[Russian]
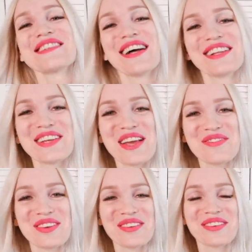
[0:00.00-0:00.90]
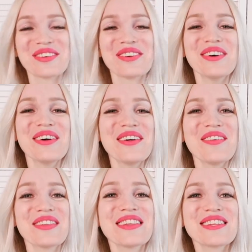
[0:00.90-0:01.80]
сало, я имею в виду
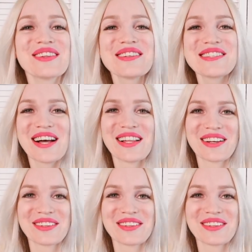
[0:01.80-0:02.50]
не то сало,